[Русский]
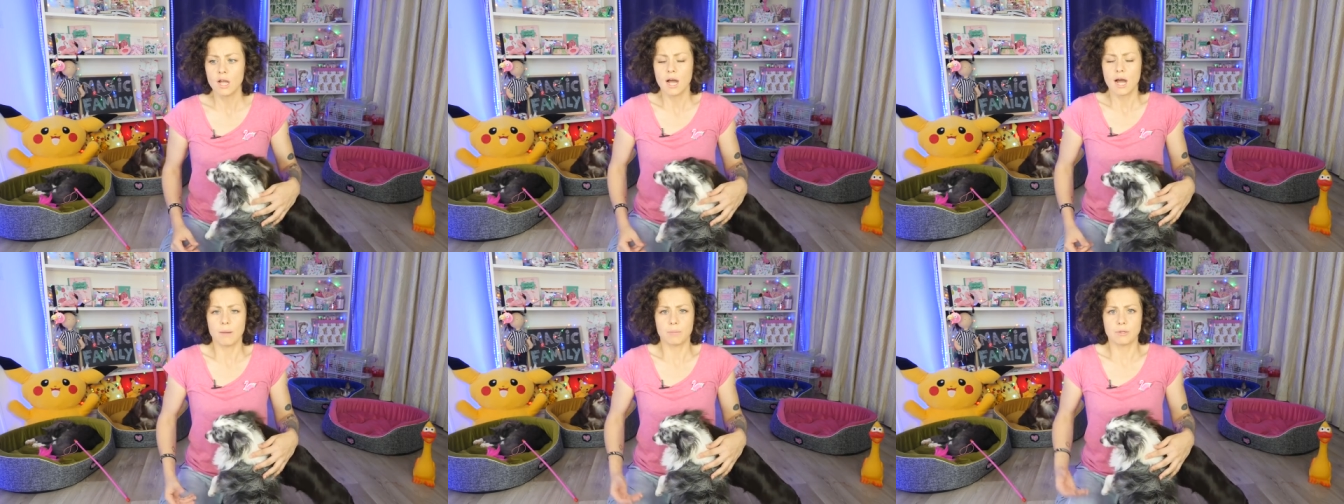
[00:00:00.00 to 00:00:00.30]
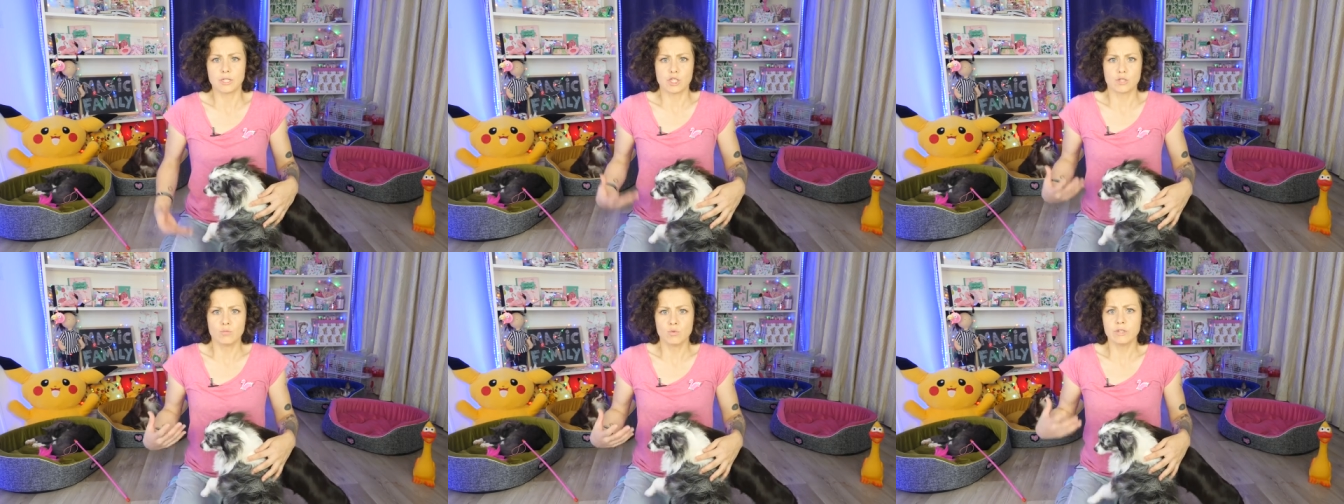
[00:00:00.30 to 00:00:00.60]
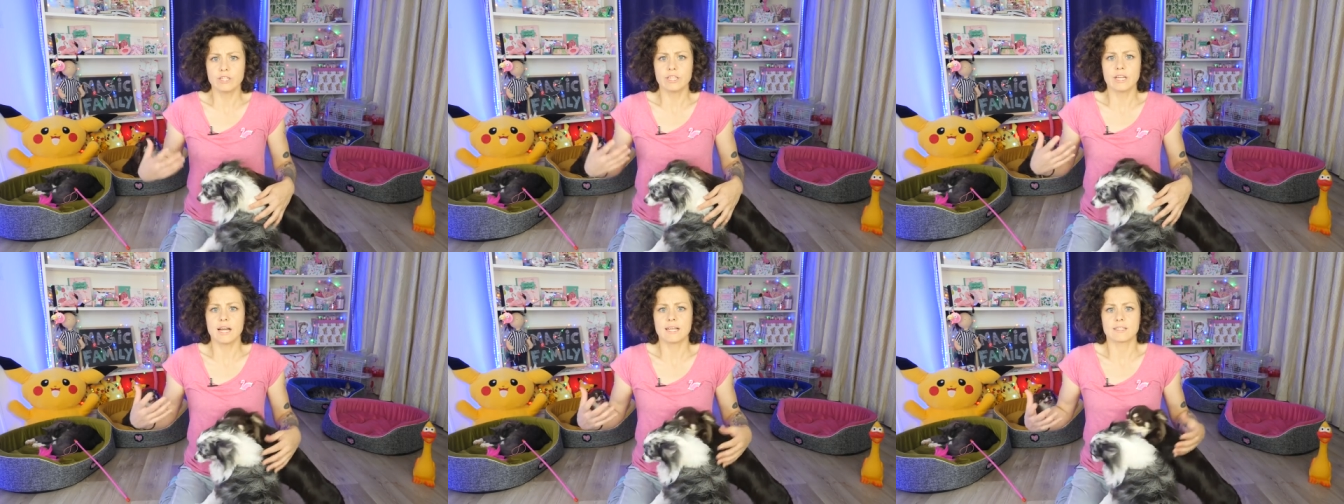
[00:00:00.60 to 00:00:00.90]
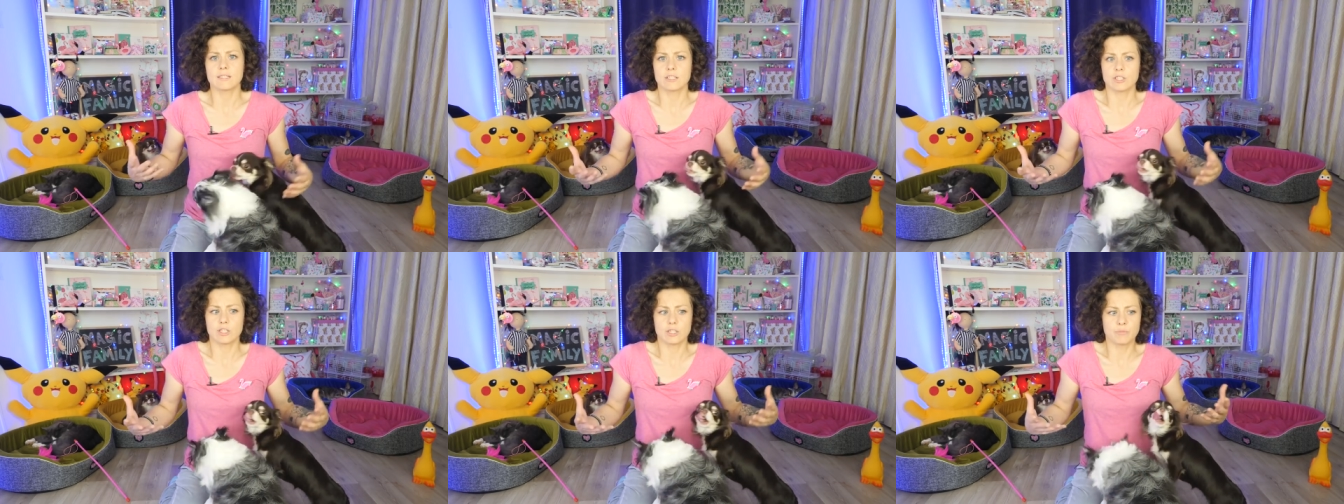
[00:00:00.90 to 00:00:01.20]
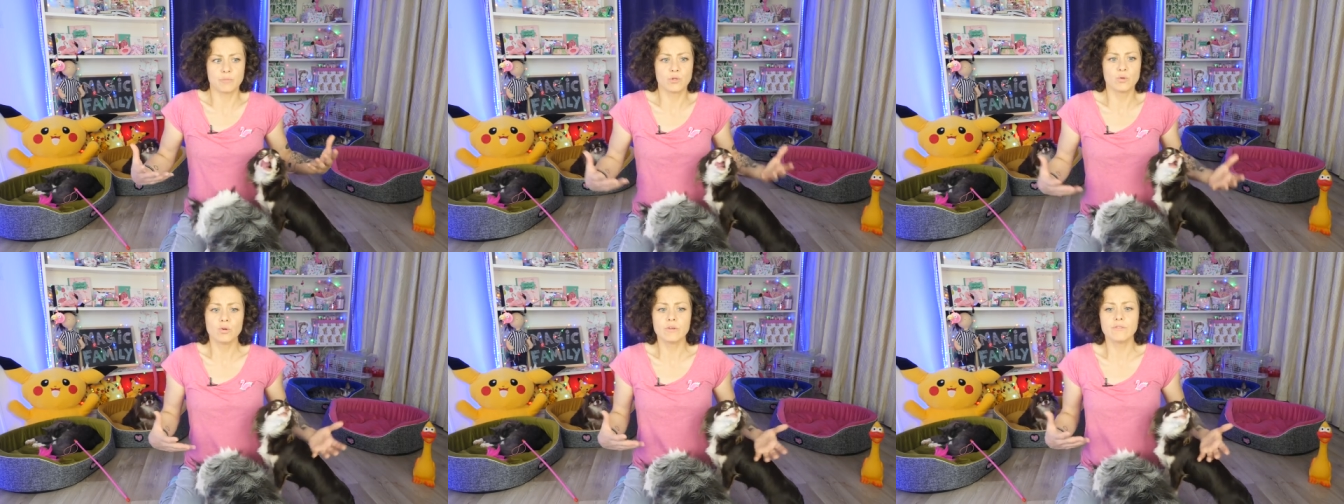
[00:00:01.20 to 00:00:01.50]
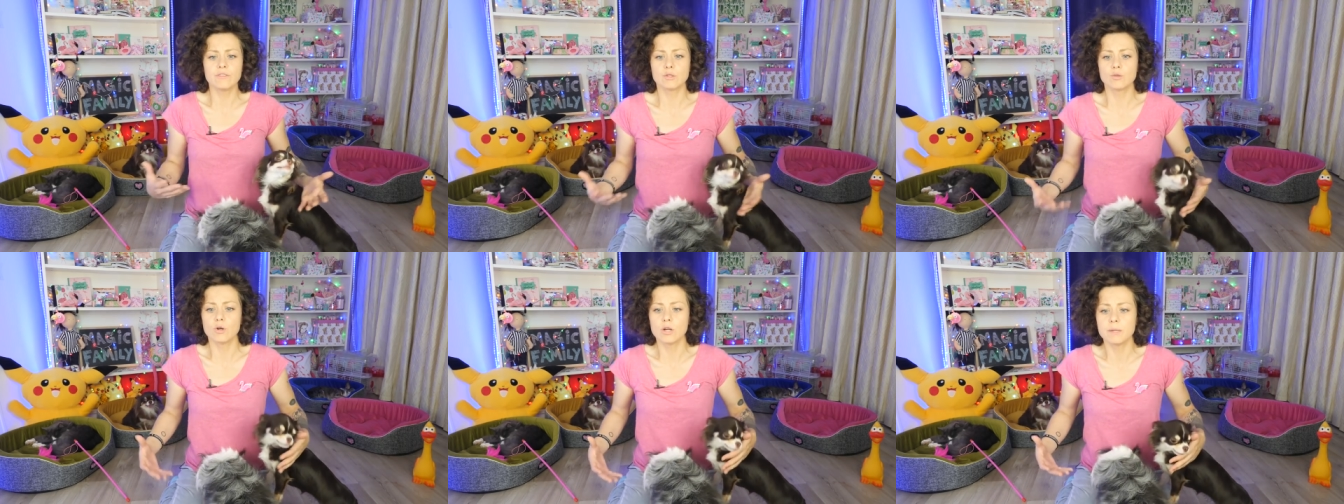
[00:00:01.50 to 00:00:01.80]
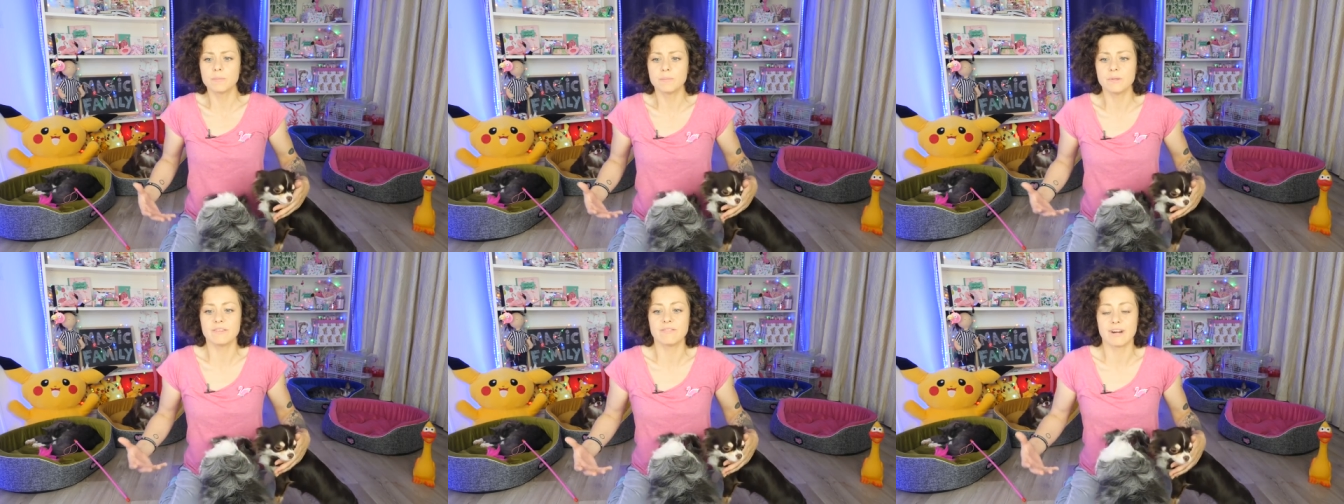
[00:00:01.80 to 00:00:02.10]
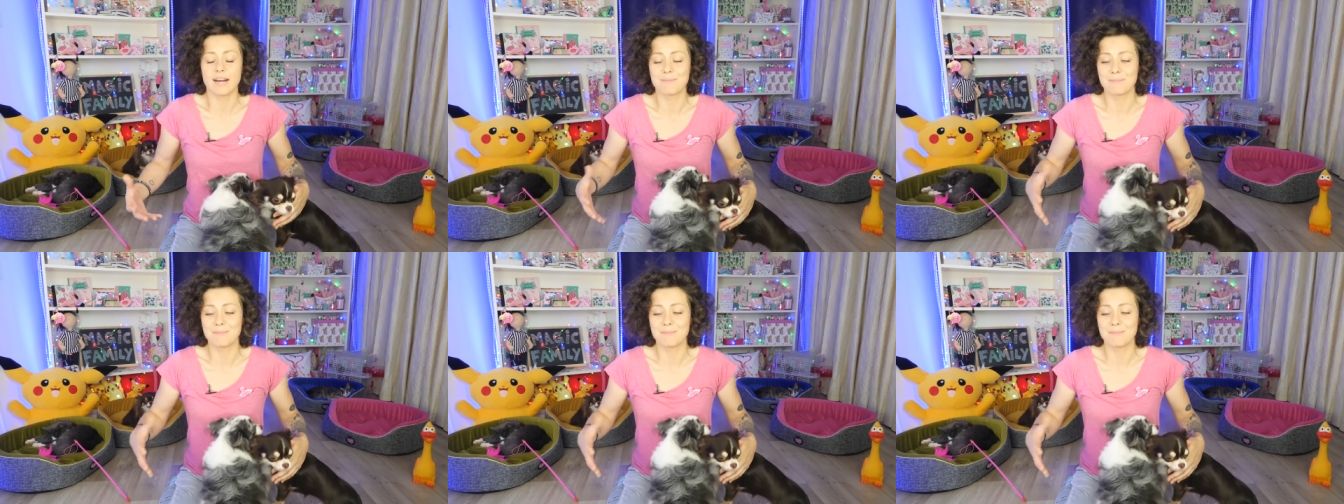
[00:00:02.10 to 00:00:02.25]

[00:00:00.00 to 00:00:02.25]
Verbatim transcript: а почему я, значит, пью вино и пиво,